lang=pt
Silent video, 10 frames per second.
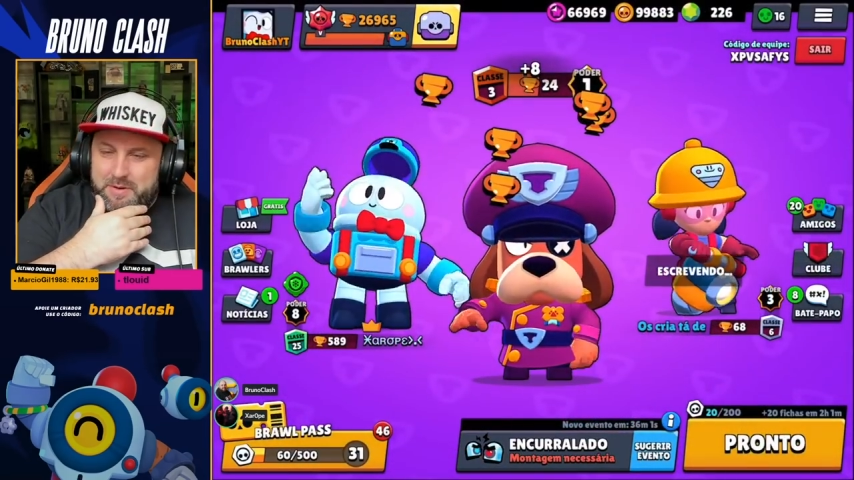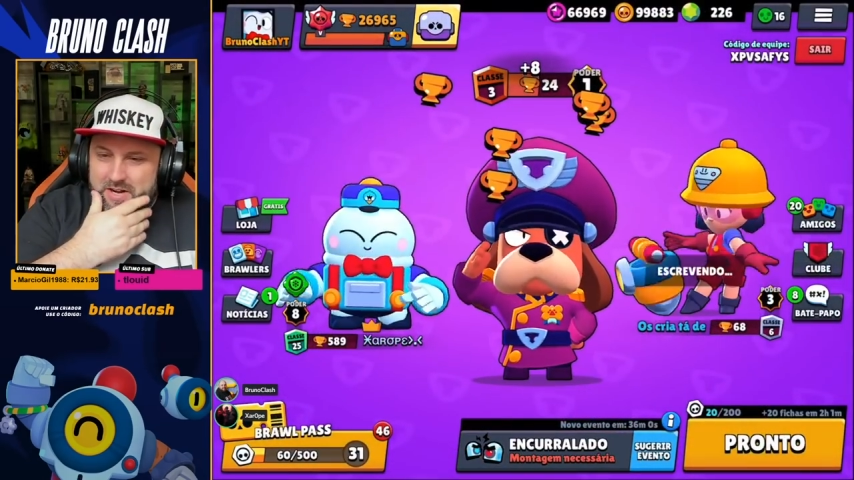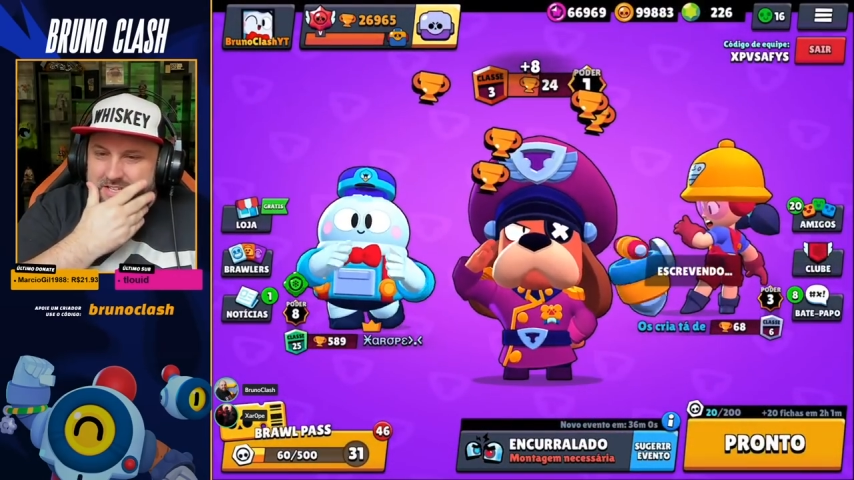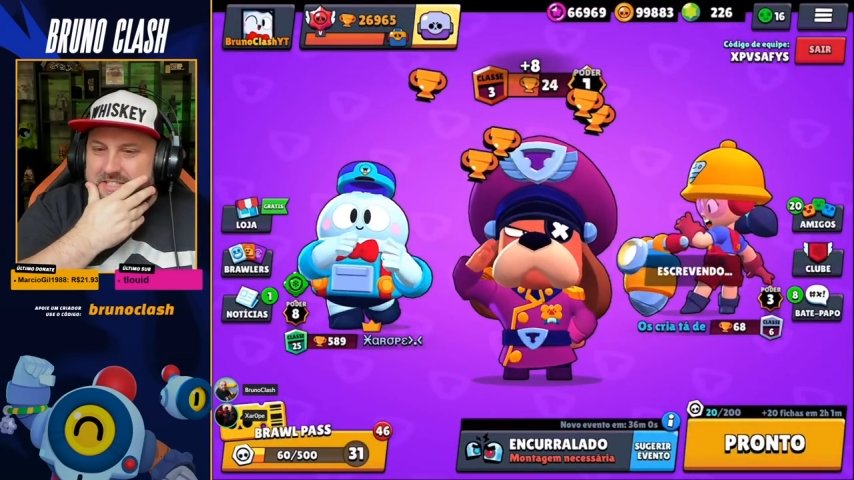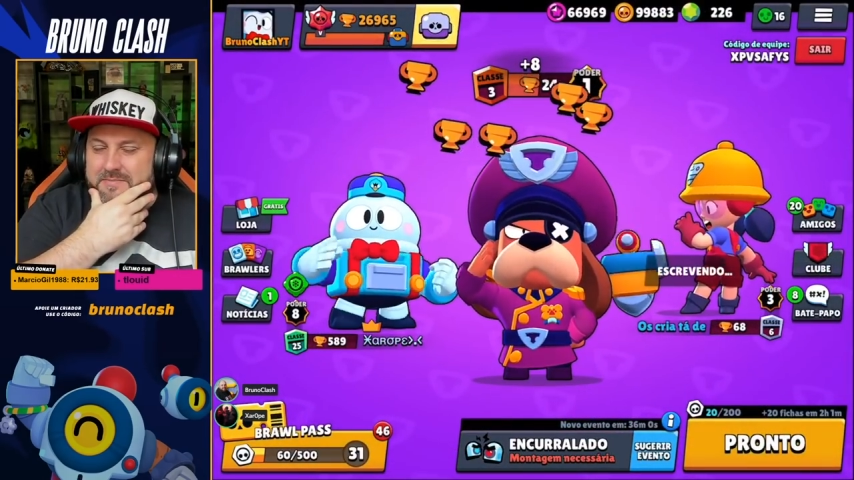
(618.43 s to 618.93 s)

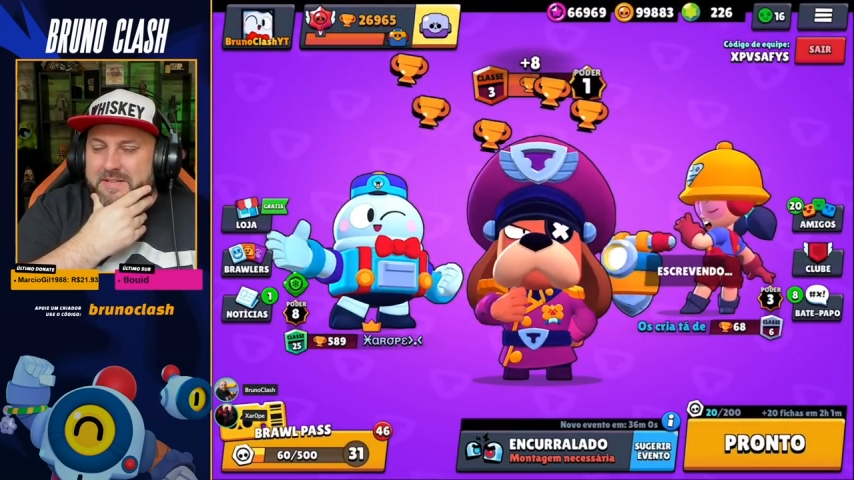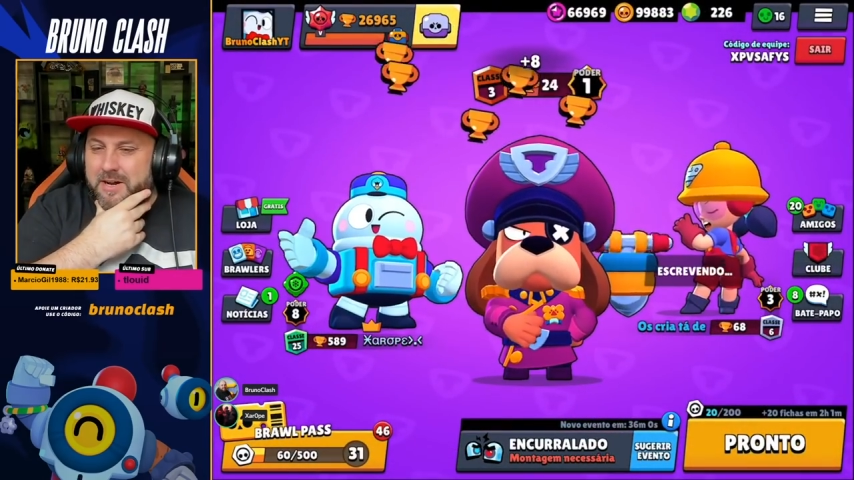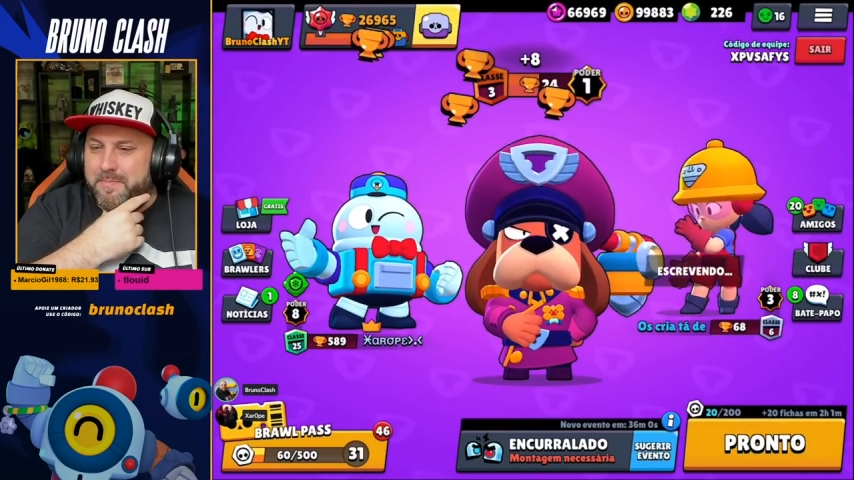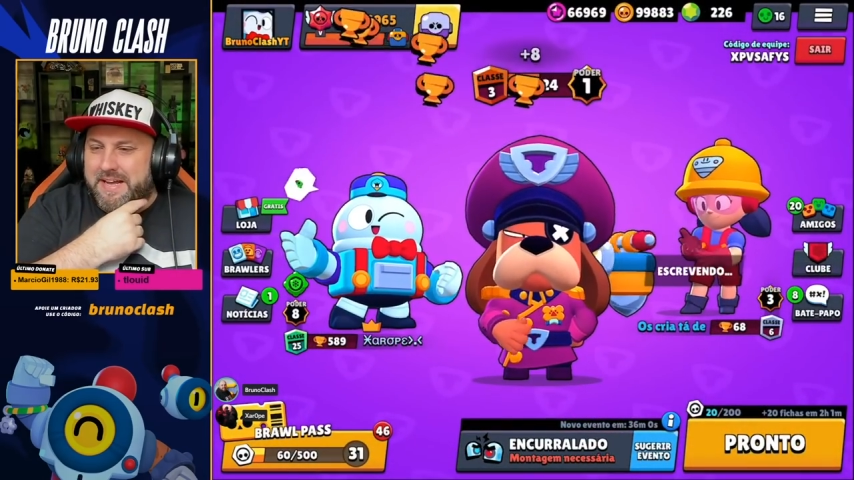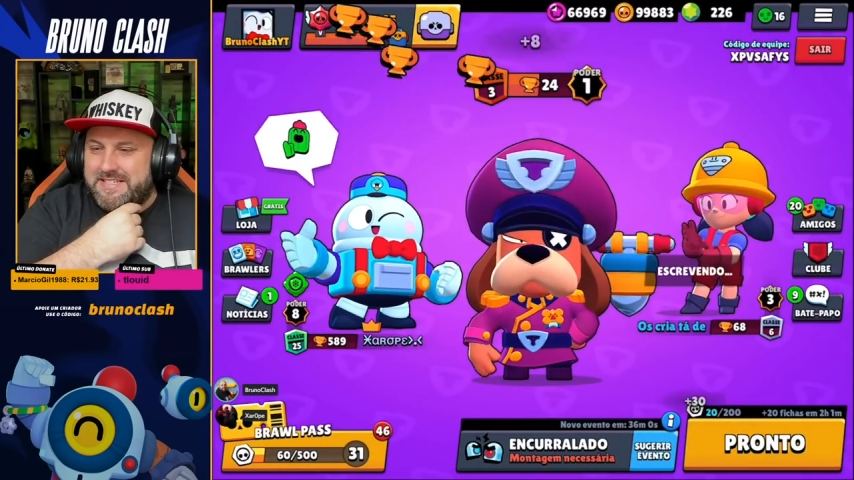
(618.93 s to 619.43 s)
Pode, me
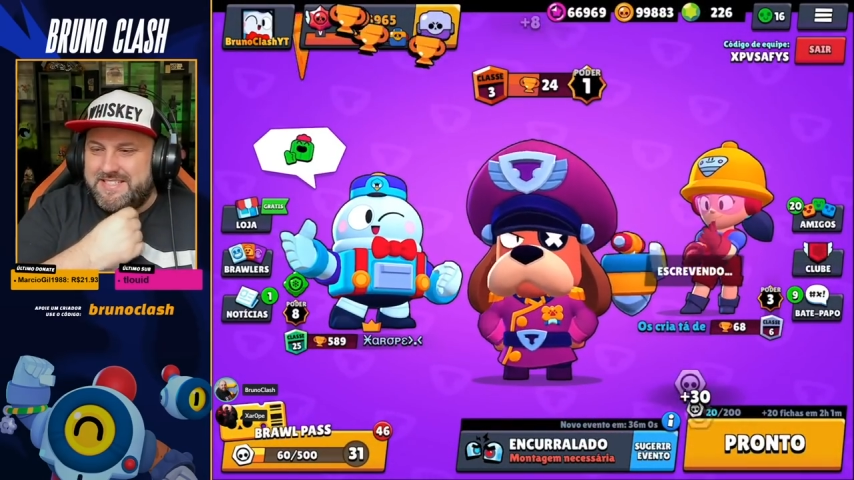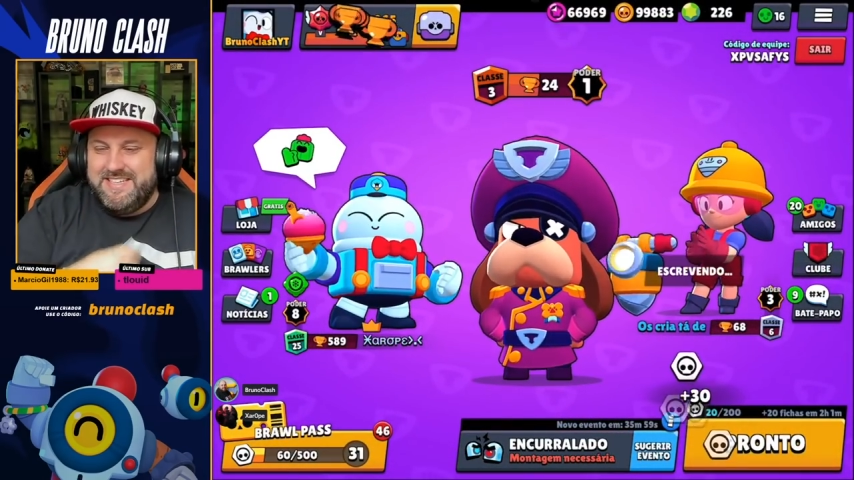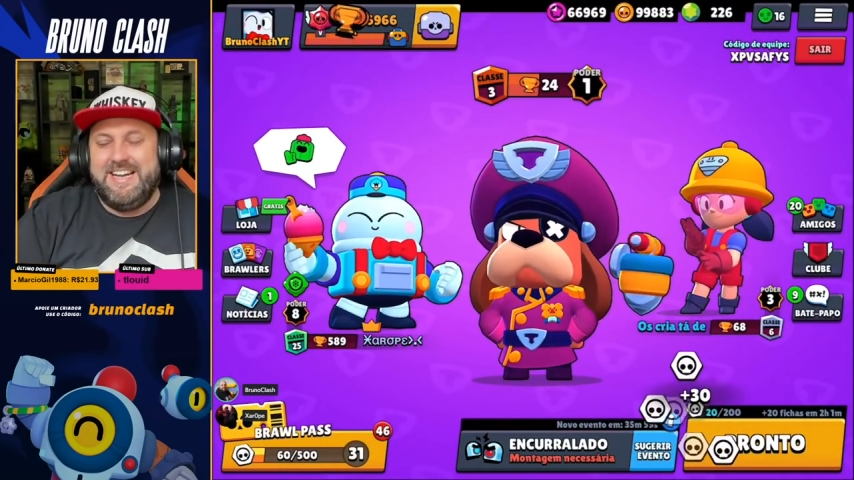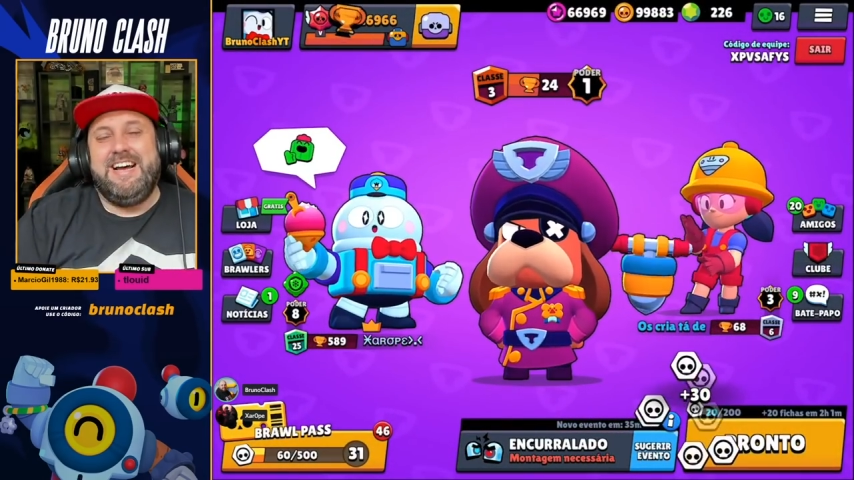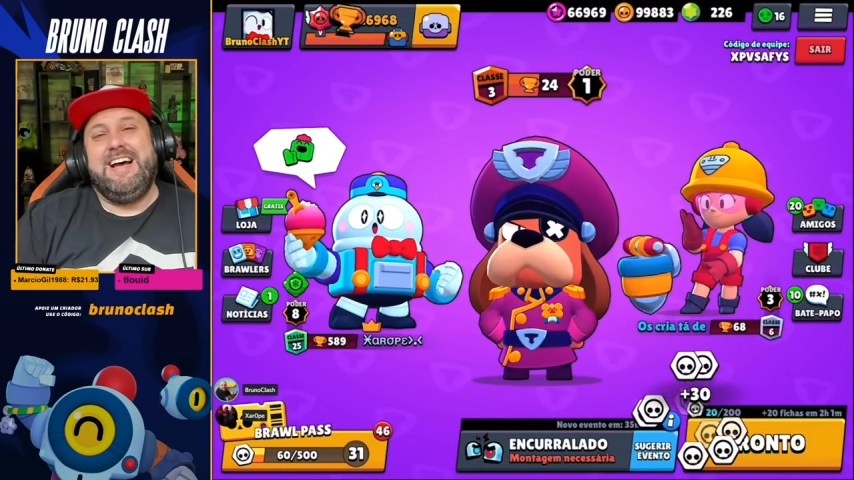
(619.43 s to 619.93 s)
dá o PES.